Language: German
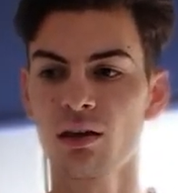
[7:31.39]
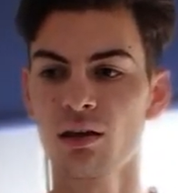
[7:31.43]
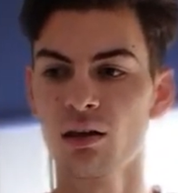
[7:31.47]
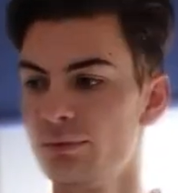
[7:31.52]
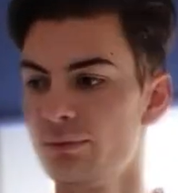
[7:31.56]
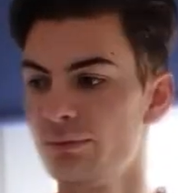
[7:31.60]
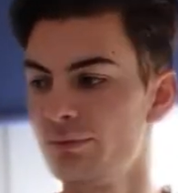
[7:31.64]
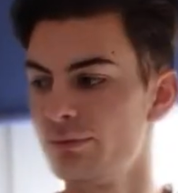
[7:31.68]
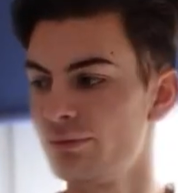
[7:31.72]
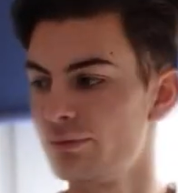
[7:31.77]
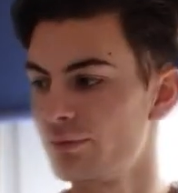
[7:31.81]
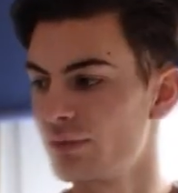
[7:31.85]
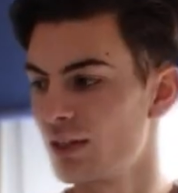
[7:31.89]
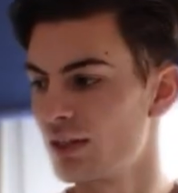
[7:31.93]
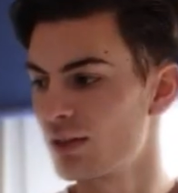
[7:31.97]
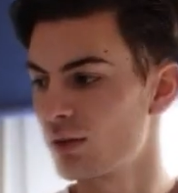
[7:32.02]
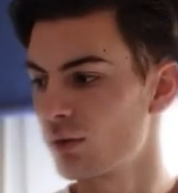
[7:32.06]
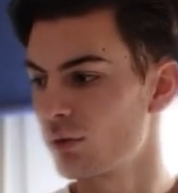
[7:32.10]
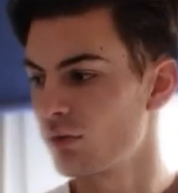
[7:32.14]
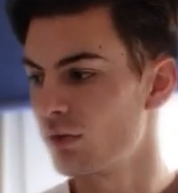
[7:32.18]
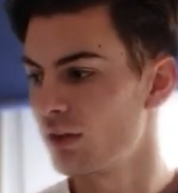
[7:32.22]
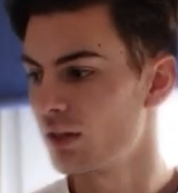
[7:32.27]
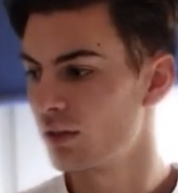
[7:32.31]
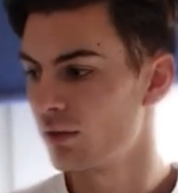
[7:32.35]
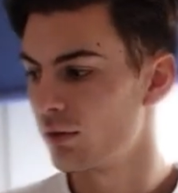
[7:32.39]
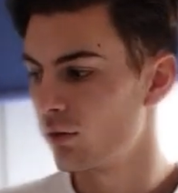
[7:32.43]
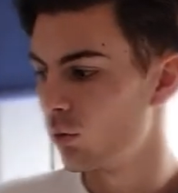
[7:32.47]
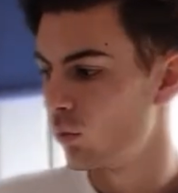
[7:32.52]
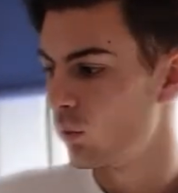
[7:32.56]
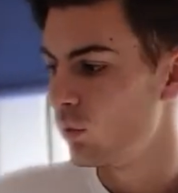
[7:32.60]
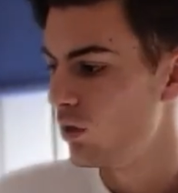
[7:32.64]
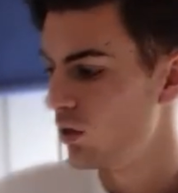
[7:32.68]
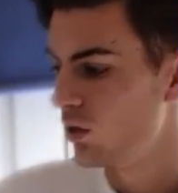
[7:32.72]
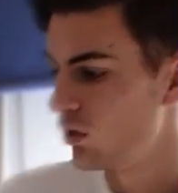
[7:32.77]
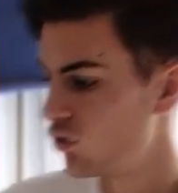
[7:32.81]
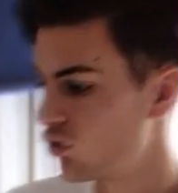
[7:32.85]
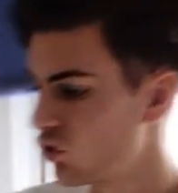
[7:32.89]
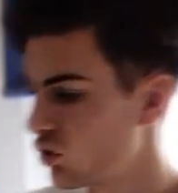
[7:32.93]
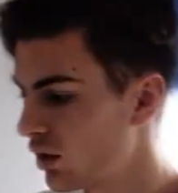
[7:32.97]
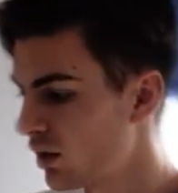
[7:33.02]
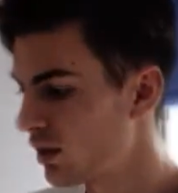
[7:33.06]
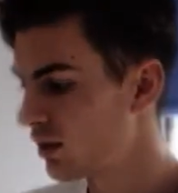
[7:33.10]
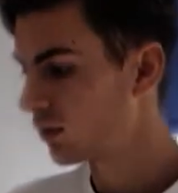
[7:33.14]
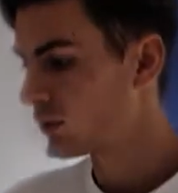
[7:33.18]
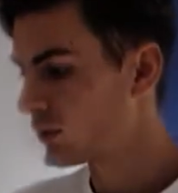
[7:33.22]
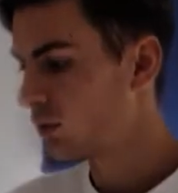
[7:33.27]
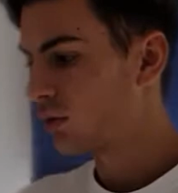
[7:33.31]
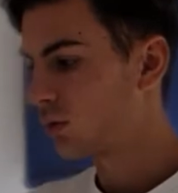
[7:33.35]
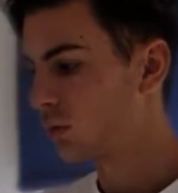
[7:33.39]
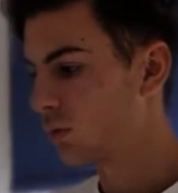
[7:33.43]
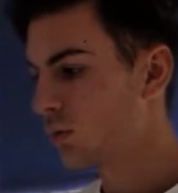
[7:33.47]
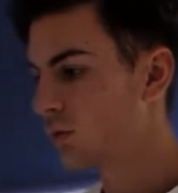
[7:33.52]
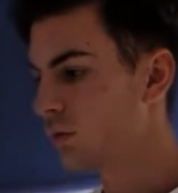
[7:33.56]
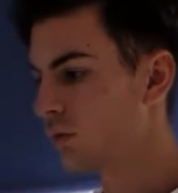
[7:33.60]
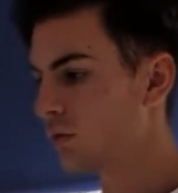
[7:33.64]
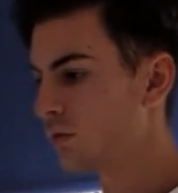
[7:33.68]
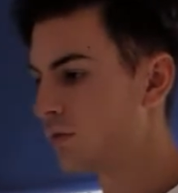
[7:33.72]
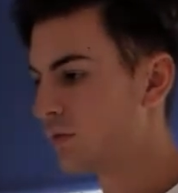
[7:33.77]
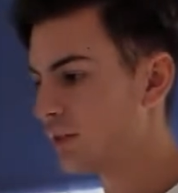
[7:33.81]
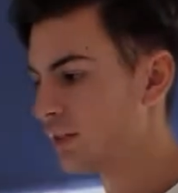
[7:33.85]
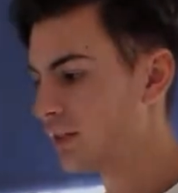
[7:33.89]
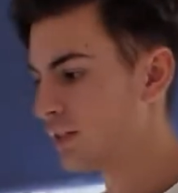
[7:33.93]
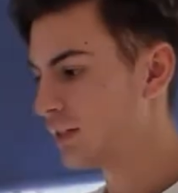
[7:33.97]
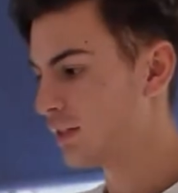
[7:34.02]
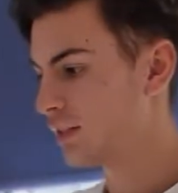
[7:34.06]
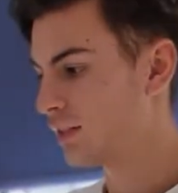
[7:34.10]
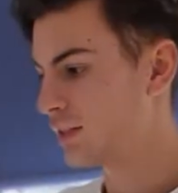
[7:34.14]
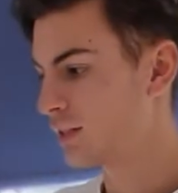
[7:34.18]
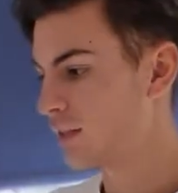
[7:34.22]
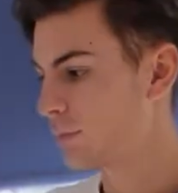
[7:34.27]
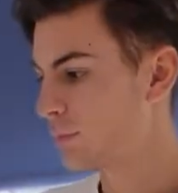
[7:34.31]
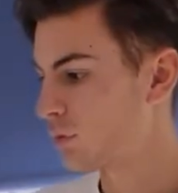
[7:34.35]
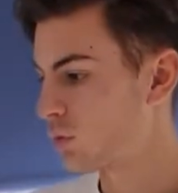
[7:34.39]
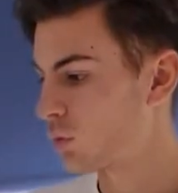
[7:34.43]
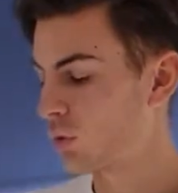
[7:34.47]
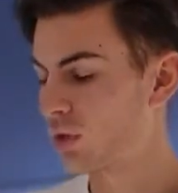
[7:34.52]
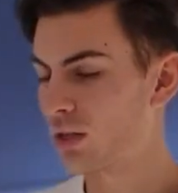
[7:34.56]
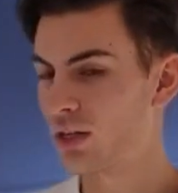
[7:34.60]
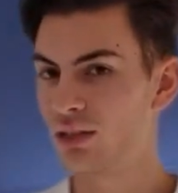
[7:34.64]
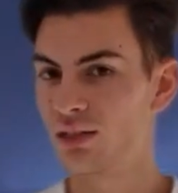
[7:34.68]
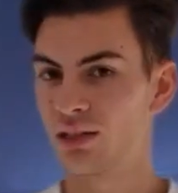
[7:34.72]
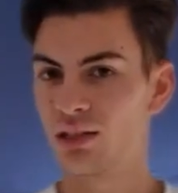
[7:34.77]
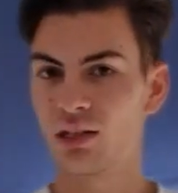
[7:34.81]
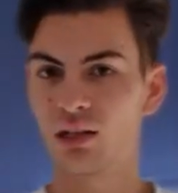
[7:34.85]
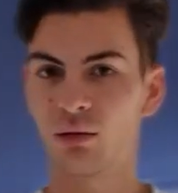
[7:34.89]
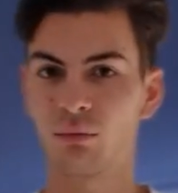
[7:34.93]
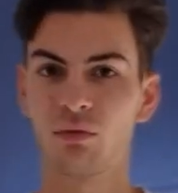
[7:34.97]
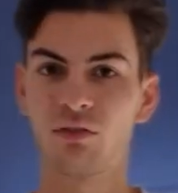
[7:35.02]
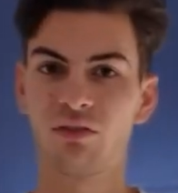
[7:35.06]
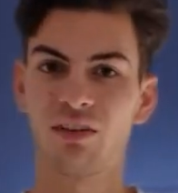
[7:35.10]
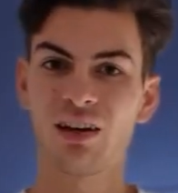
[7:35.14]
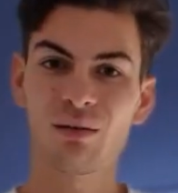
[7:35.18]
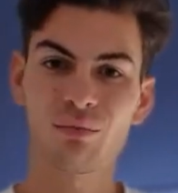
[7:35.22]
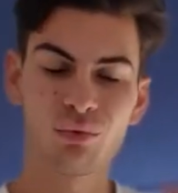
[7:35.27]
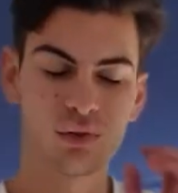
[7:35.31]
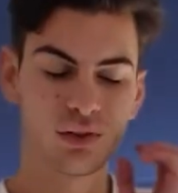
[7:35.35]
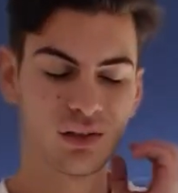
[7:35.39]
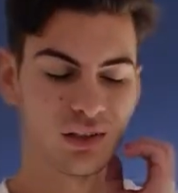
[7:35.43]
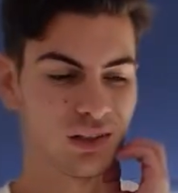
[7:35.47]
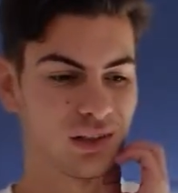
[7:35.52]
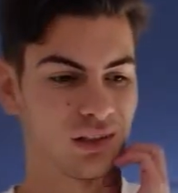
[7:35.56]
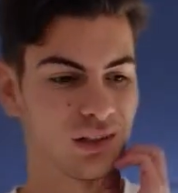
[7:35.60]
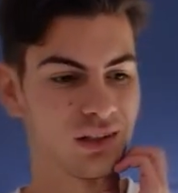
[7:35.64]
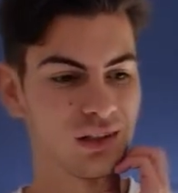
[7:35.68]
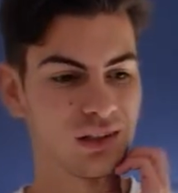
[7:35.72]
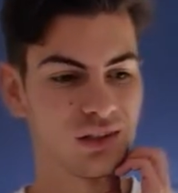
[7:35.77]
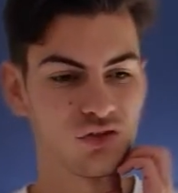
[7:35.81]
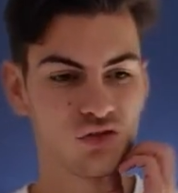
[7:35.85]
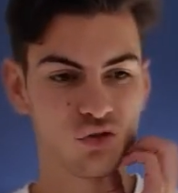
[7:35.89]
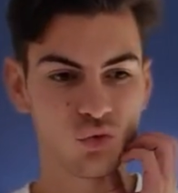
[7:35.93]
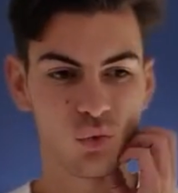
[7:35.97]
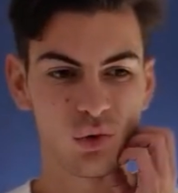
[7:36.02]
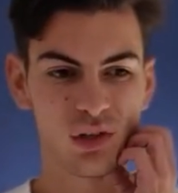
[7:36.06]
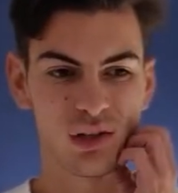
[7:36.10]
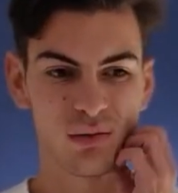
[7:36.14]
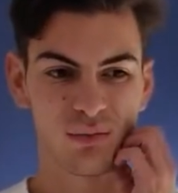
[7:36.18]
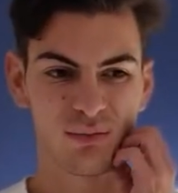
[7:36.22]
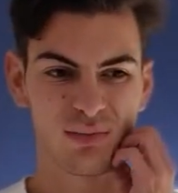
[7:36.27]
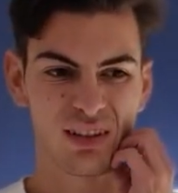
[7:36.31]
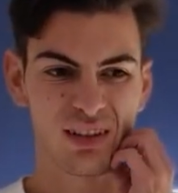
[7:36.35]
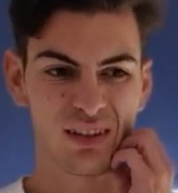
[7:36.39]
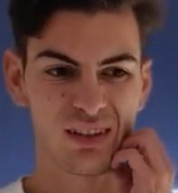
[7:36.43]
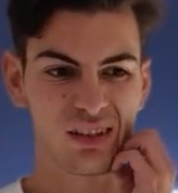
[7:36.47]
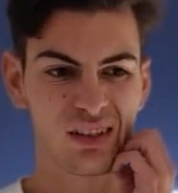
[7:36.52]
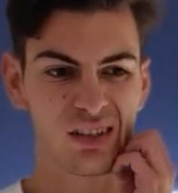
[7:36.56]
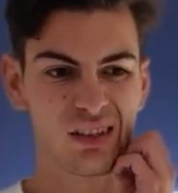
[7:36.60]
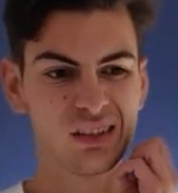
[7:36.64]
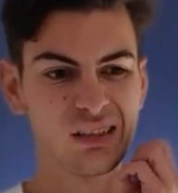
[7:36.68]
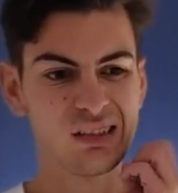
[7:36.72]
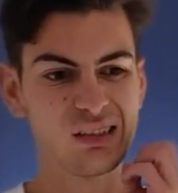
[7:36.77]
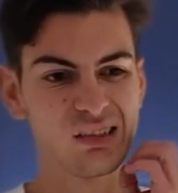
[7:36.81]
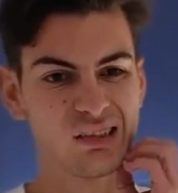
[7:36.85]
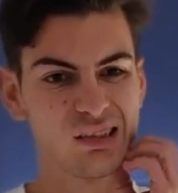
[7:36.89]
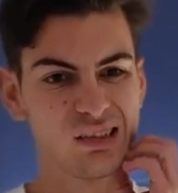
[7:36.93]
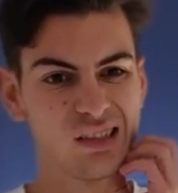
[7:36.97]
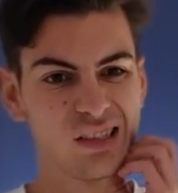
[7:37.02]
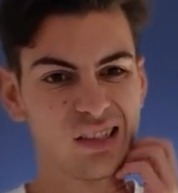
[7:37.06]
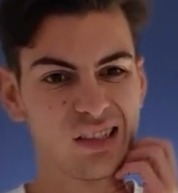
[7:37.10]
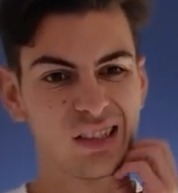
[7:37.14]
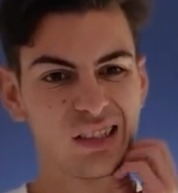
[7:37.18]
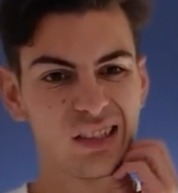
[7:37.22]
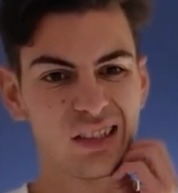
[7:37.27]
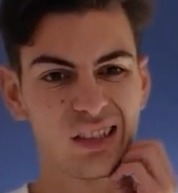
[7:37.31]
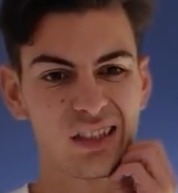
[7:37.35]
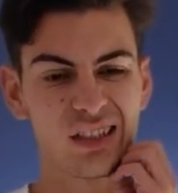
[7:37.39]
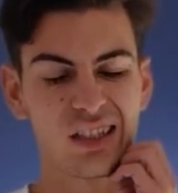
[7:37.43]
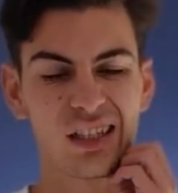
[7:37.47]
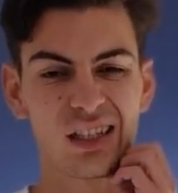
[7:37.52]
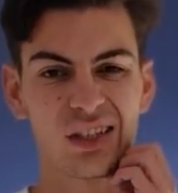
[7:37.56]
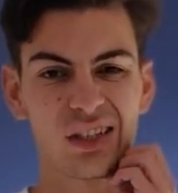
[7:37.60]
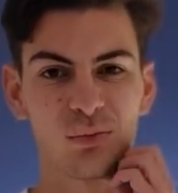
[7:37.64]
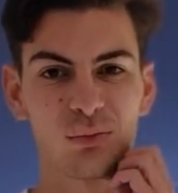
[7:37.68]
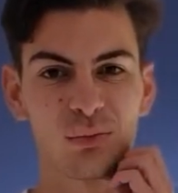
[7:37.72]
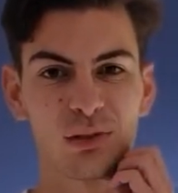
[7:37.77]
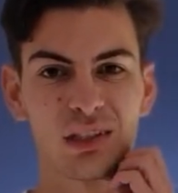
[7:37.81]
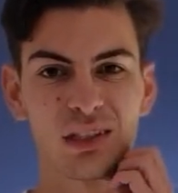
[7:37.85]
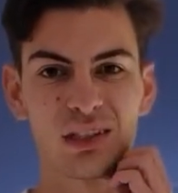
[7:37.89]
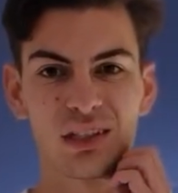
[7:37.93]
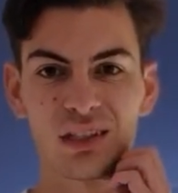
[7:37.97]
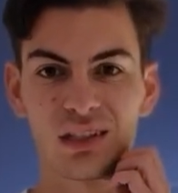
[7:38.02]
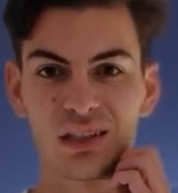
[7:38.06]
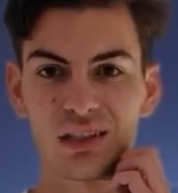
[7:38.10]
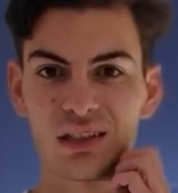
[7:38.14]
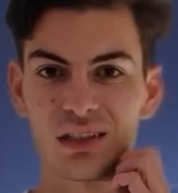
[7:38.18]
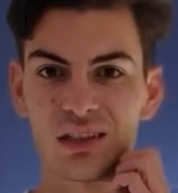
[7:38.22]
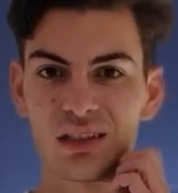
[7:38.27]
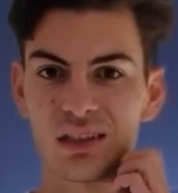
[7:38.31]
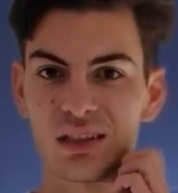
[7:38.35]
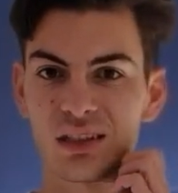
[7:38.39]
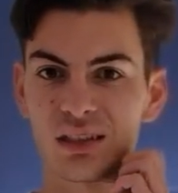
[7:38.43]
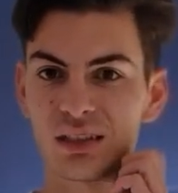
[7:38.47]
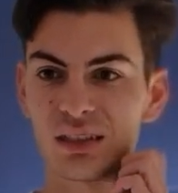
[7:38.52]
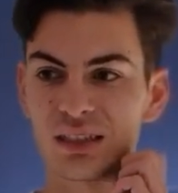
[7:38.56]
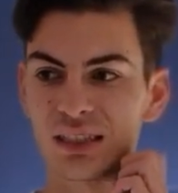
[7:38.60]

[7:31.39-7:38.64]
Hm, jetzt auch wegen Uni-Stress und so, weil ich habe ja noch keinen sicheren Bewerbung, äh, Studienplatz. Das ist ganz auch ein bisschen